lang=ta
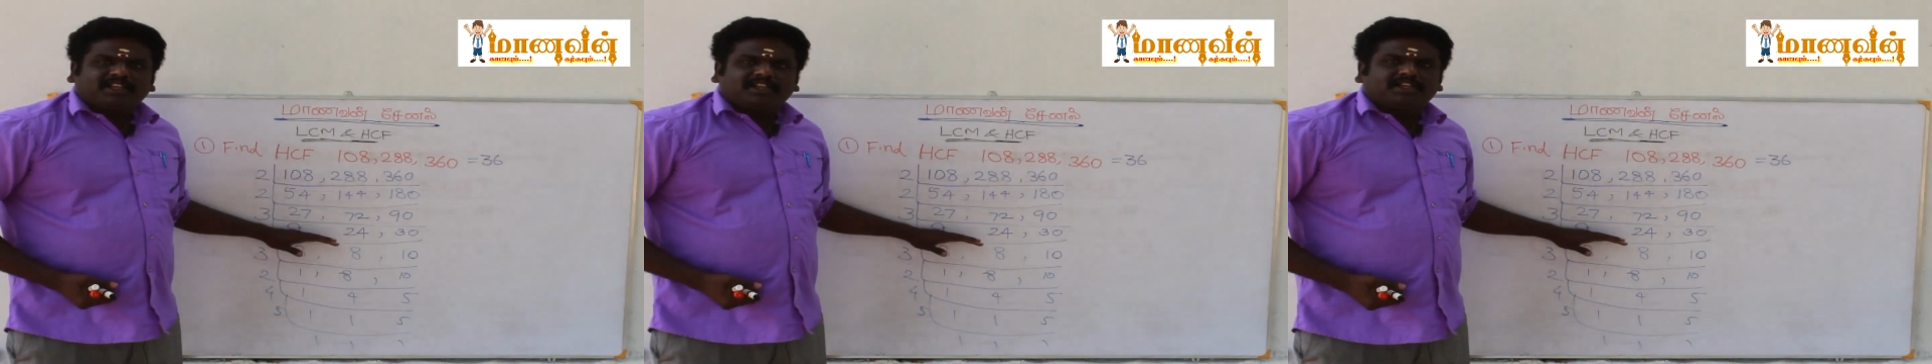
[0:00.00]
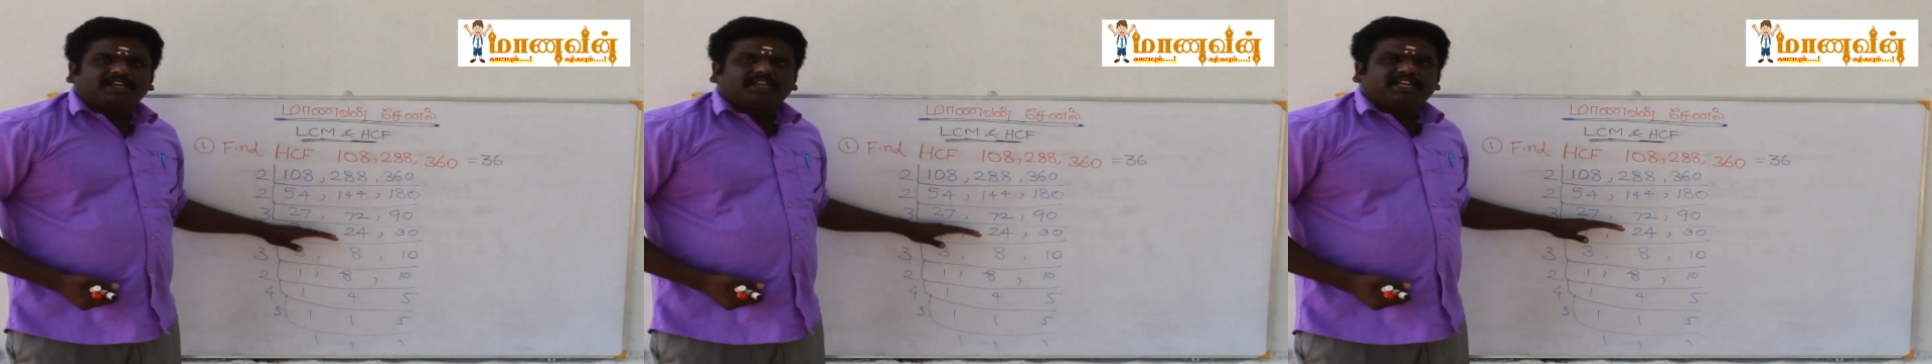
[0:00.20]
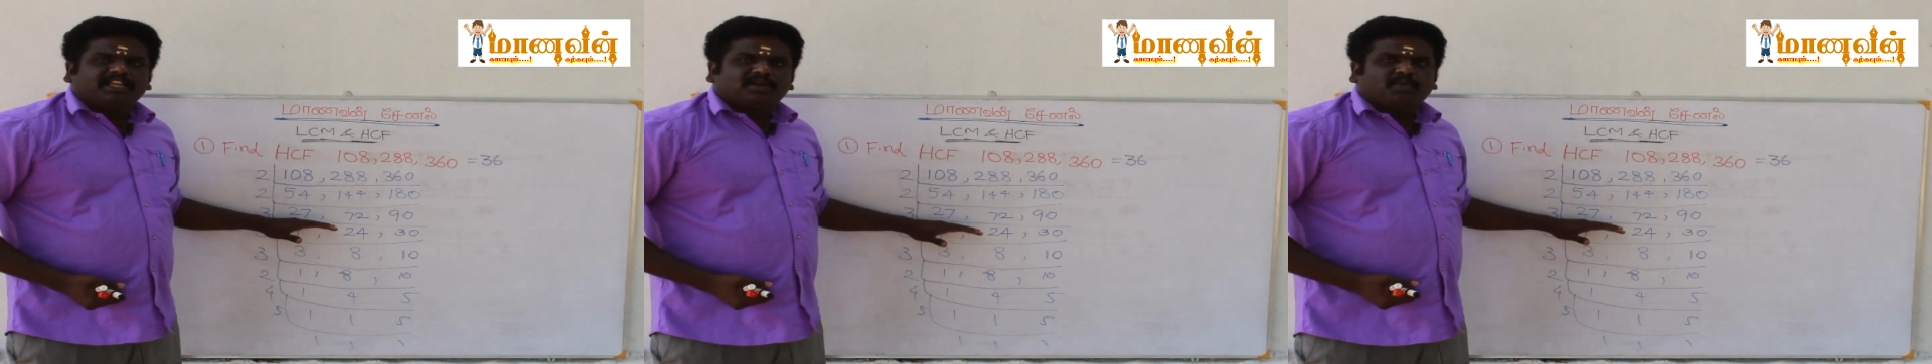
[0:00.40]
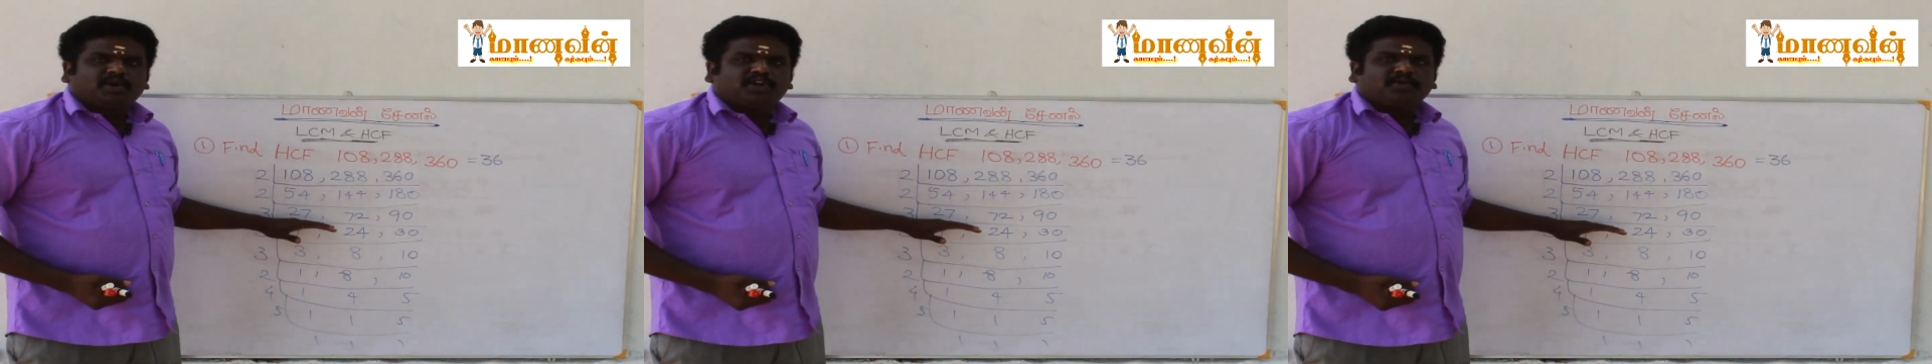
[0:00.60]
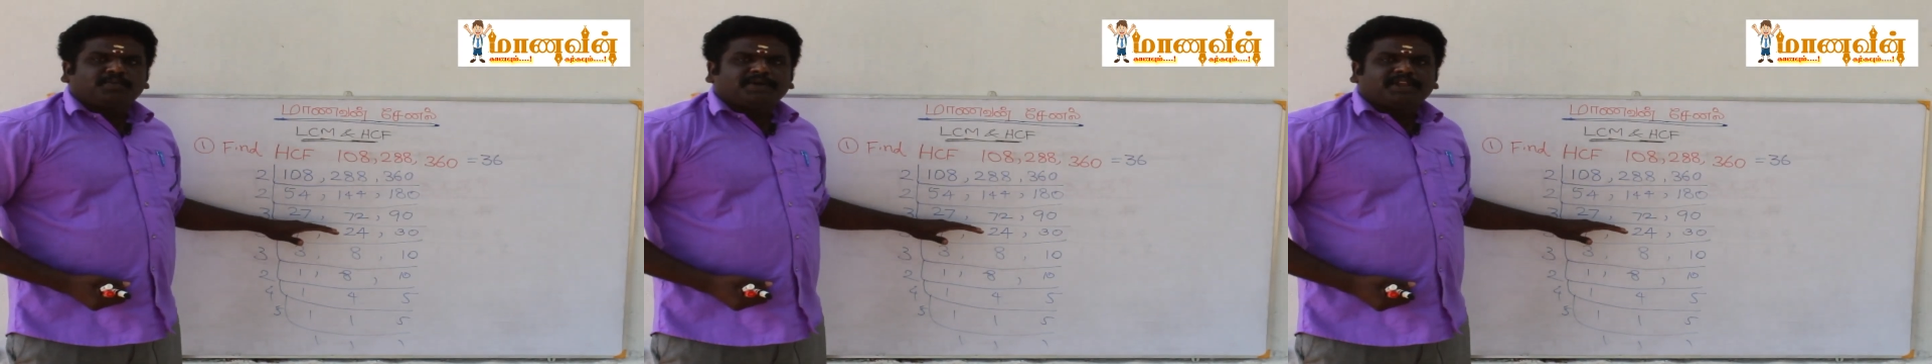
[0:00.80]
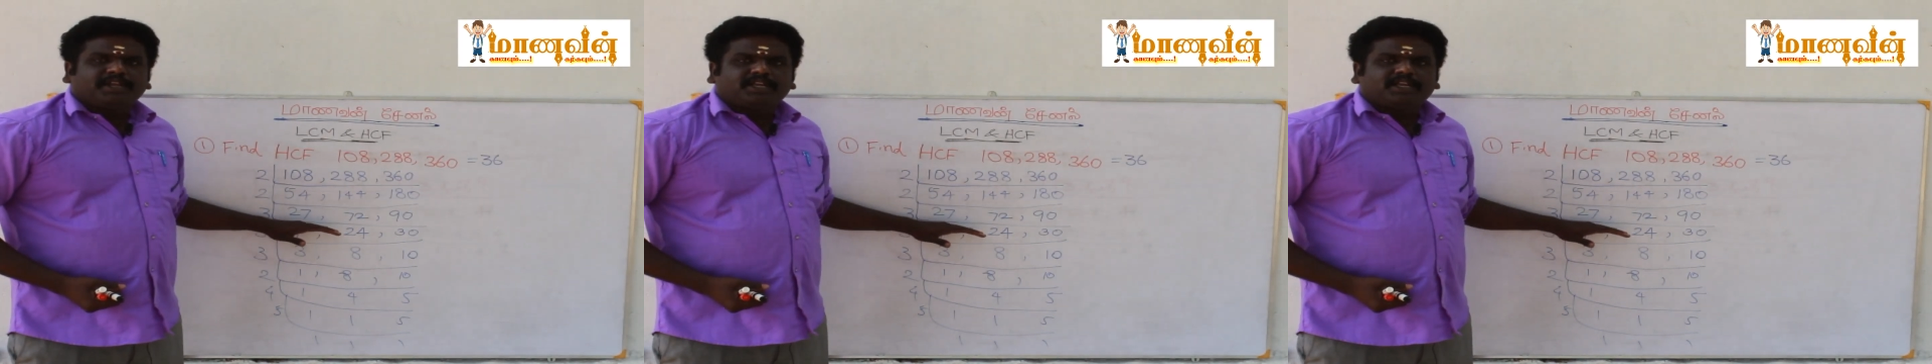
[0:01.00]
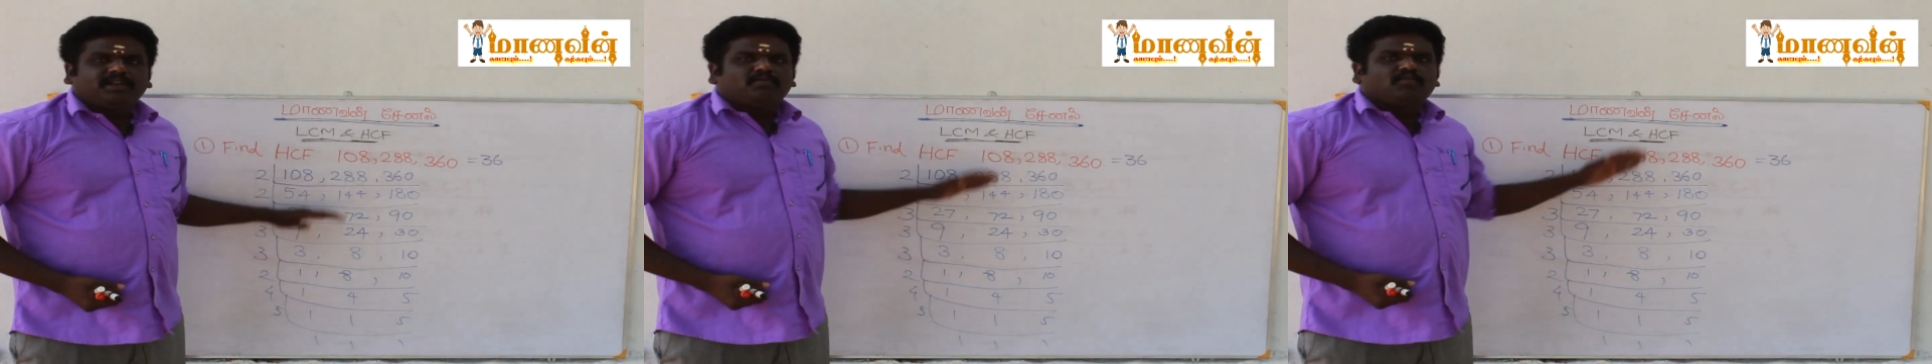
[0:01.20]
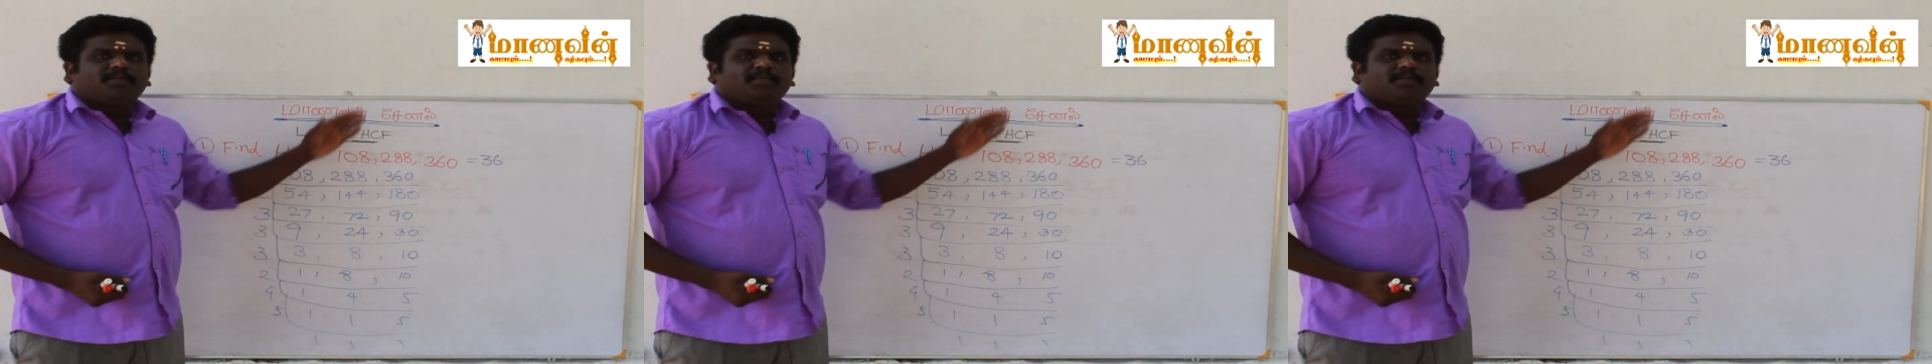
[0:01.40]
வந்தது இதை மட்டும் பெருக்கி